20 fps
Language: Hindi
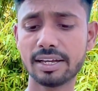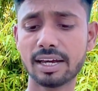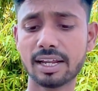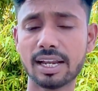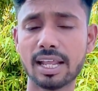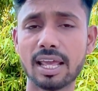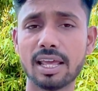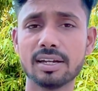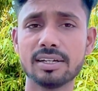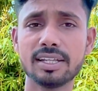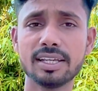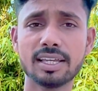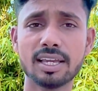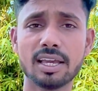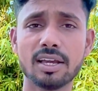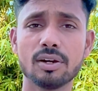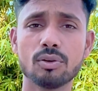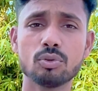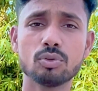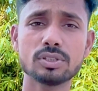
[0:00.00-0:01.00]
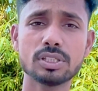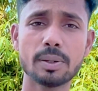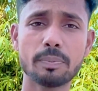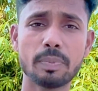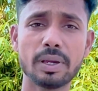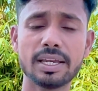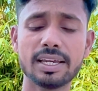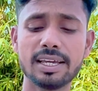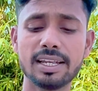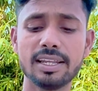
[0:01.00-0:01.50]
करना है ठीक है उस ऐप
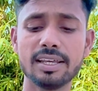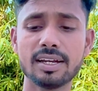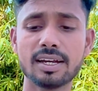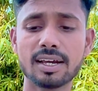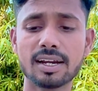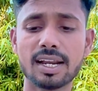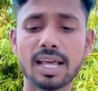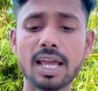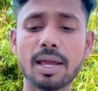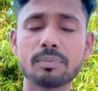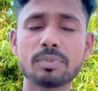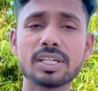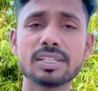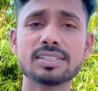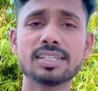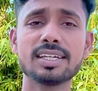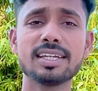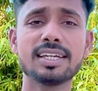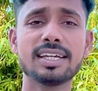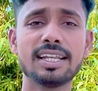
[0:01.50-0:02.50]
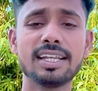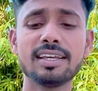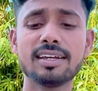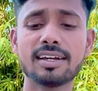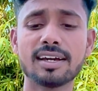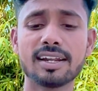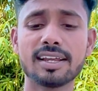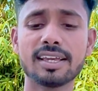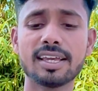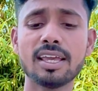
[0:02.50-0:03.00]
पे क्लिक करना है अब जैसे ही क्लिक
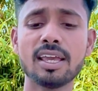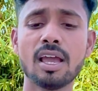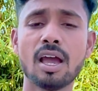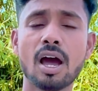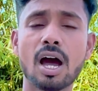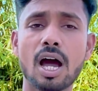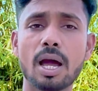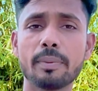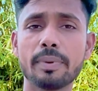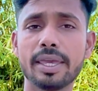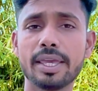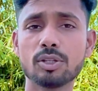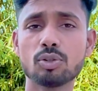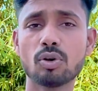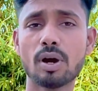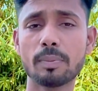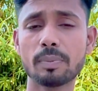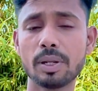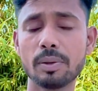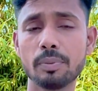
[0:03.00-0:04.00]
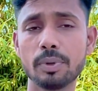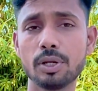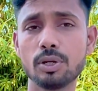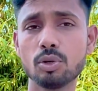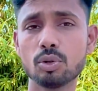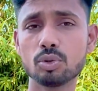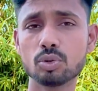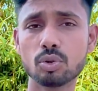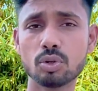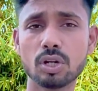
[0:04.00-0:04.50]
करेंगे अब ये जो आपने
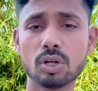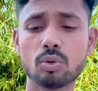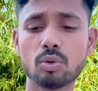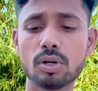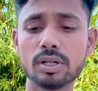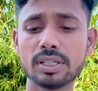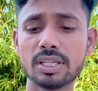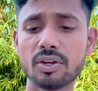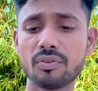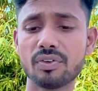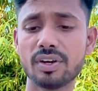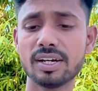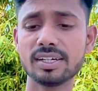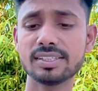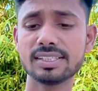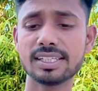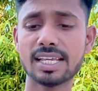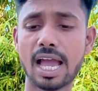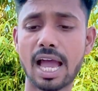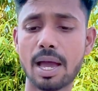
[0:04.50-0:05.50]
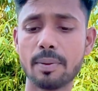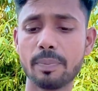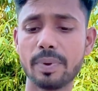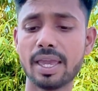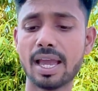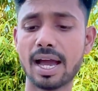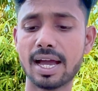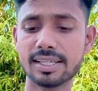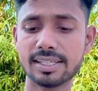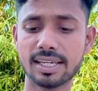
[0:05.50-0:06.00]
वीडियो जो रिकॉर्ड किए फ्रेंड्स यहाँ पे
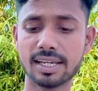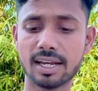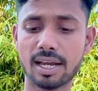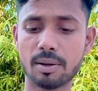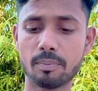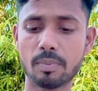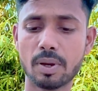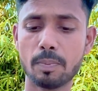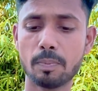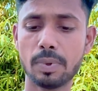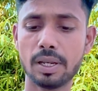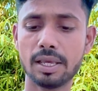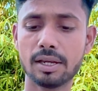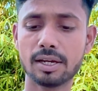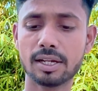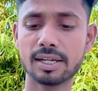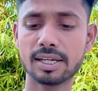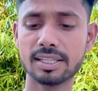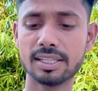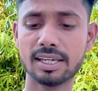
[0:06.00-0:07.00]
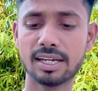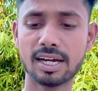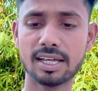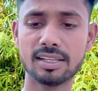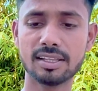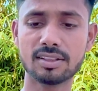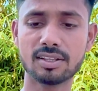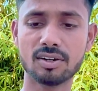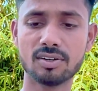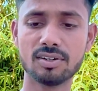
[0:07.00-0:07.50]
आ जाएगा मैं प्ले करके दिखा
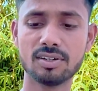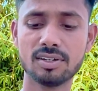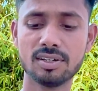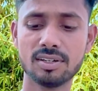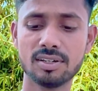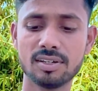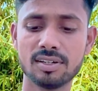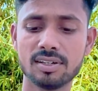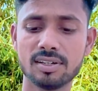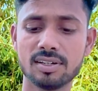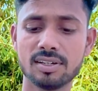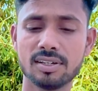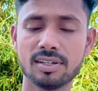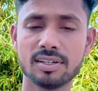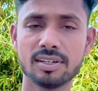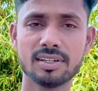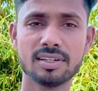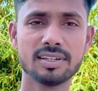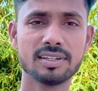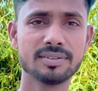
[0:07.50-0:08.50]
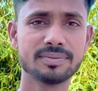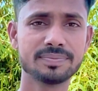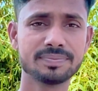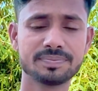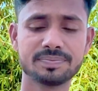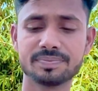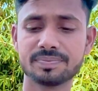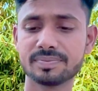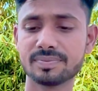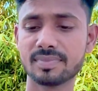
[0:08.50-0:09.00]
देता हूँ बैक कैमरा से रिकॉर्ड
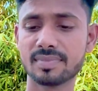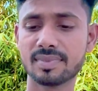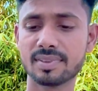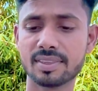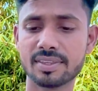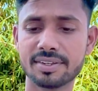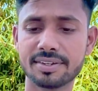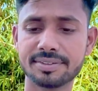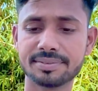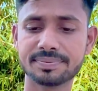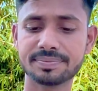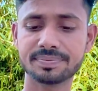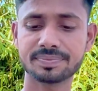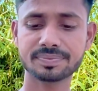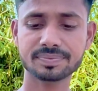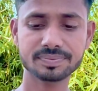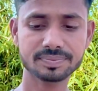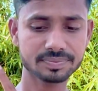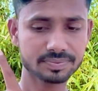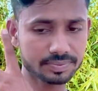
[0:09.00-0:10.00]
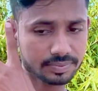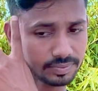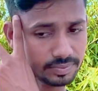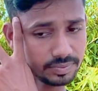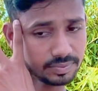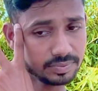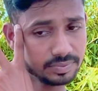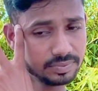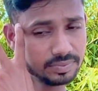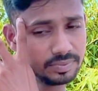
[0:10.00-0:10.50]
हो रहा है टाइमिंग भी आपको दिख रहा
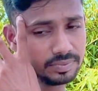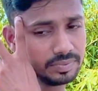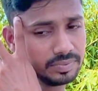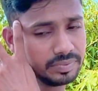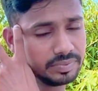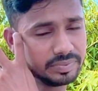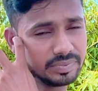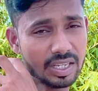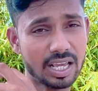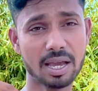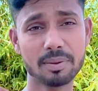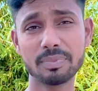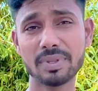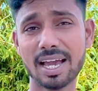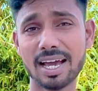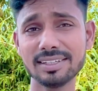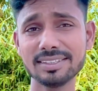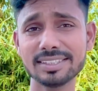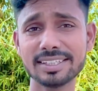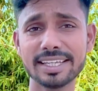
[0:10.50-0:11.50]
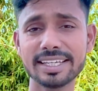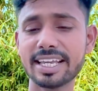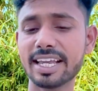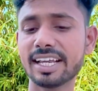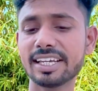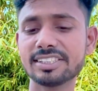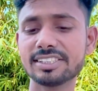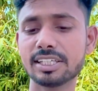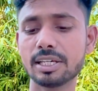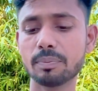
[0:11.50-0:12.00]
होगा ठीक है आप ध्यान से
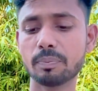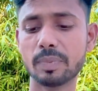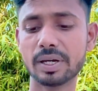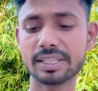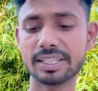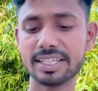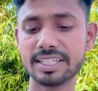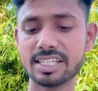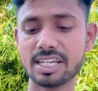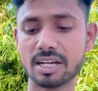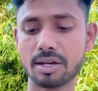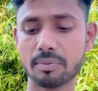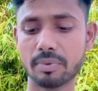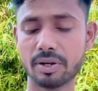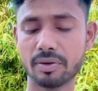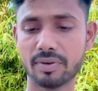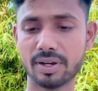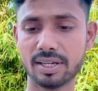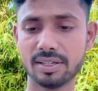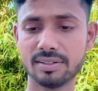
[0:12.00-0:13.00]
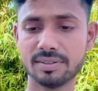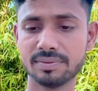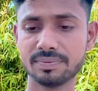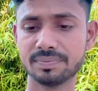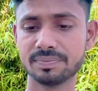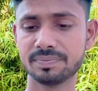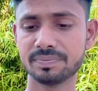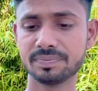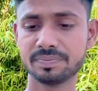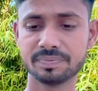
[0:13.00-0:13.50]
देखिए स्किप मत कीजिएगा मेरे मान लीजिए
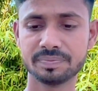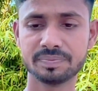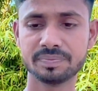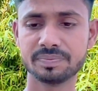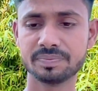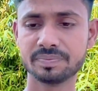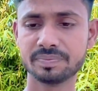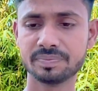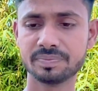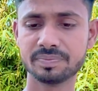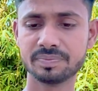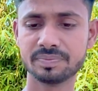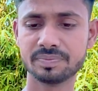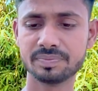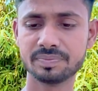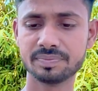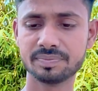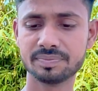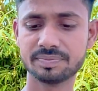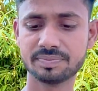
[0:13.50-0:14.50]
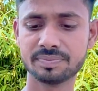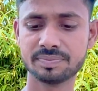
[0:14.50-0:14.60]
हमको कैमरा स्टॉप नहीं करना है